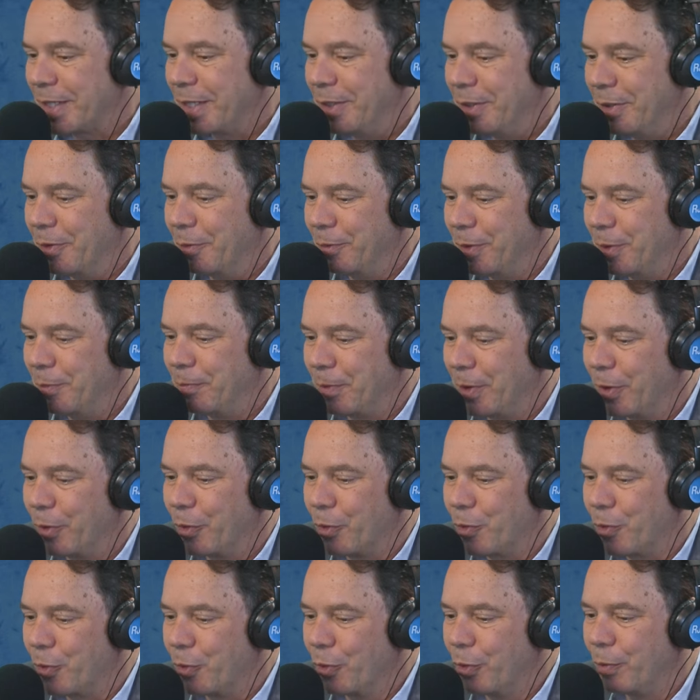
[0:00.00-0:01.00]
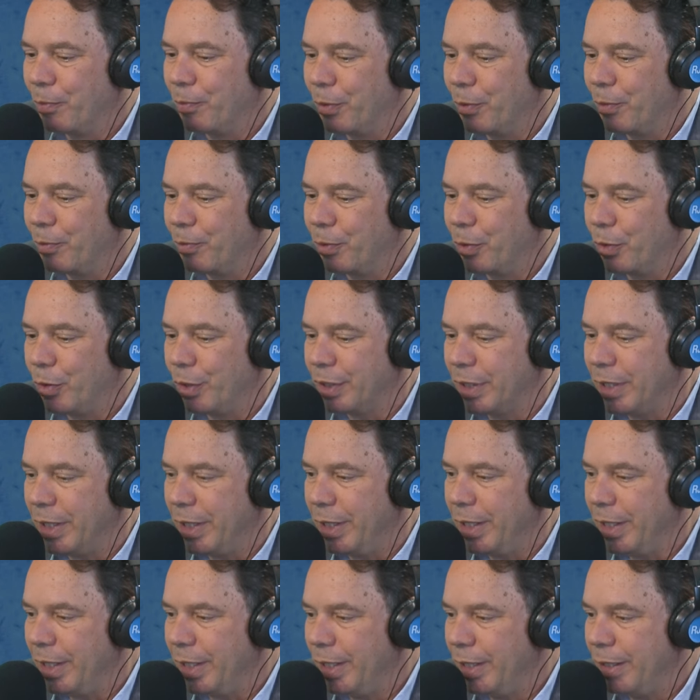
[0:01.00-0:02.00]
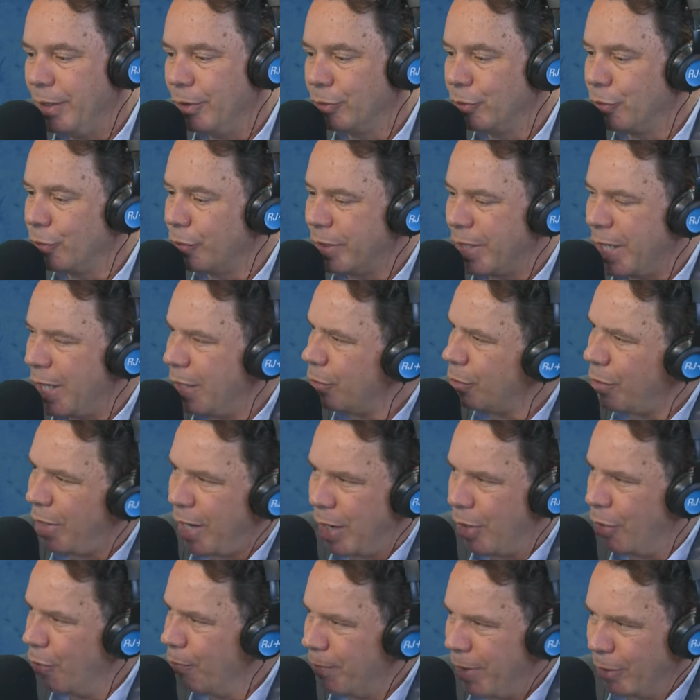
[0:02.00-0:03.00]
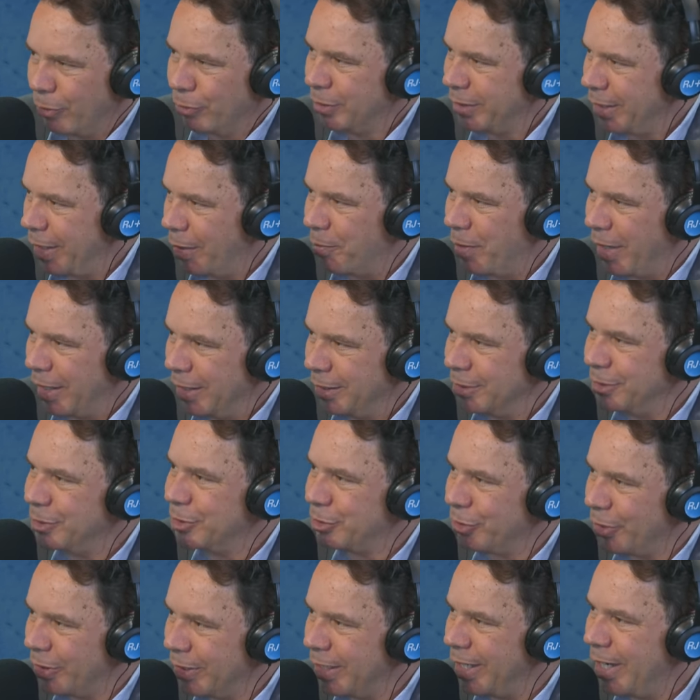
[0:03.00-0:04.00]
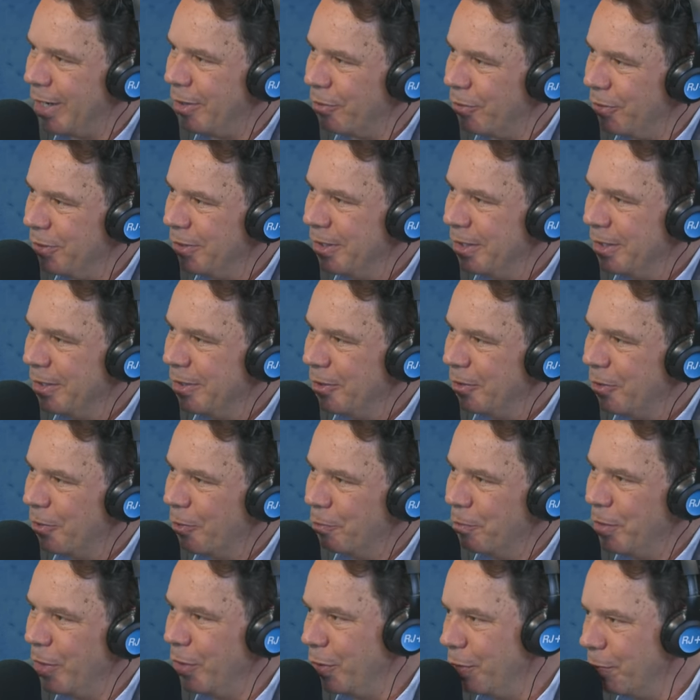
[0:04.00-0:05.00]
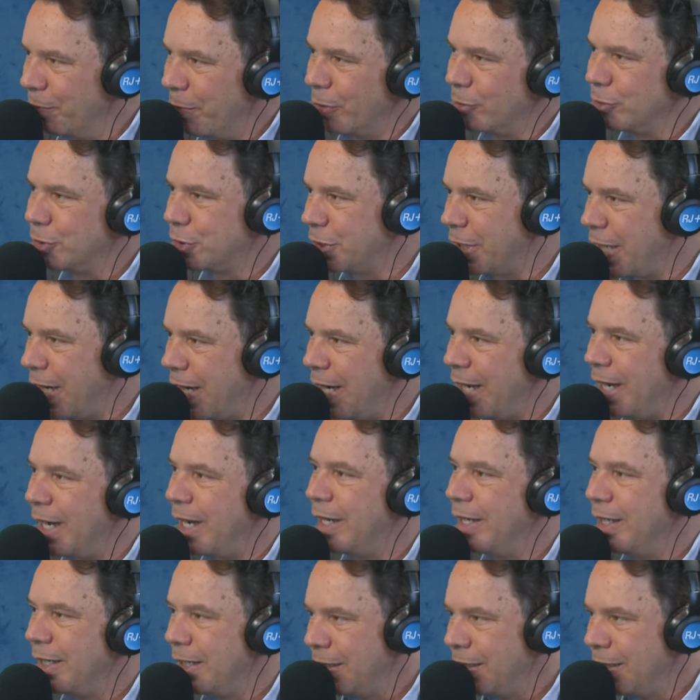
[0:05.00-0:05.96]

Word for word: eu me preocupo porque eu não quero arrumar um trabalho adicional o meu irmão já